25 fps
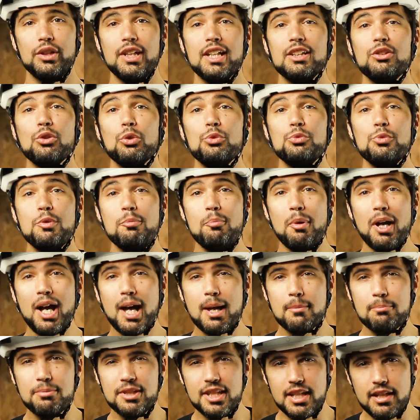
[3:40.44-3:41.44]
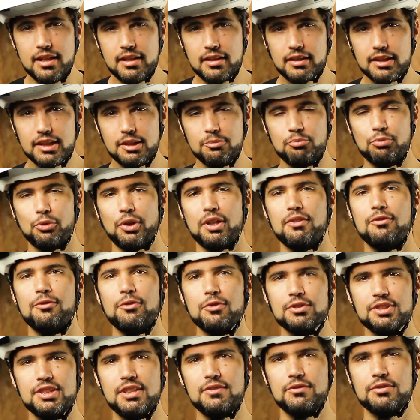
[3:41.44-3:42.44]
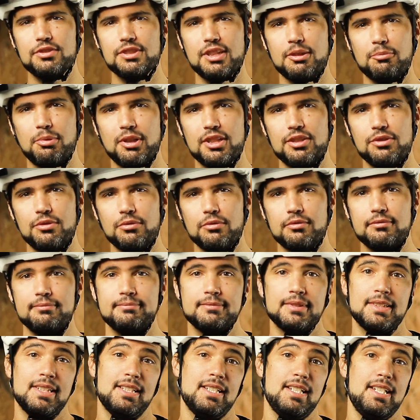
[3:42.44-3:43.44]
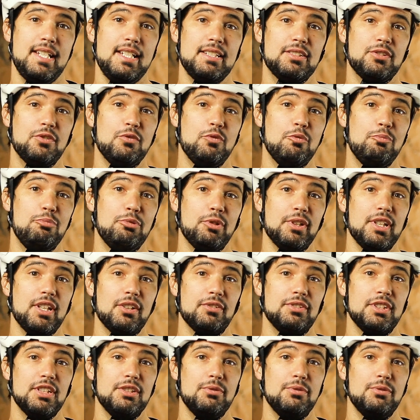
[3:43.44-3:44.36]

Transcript: on n'introduit pas un biais qui pourrait fausser vos impressions et ce que vous pourriez en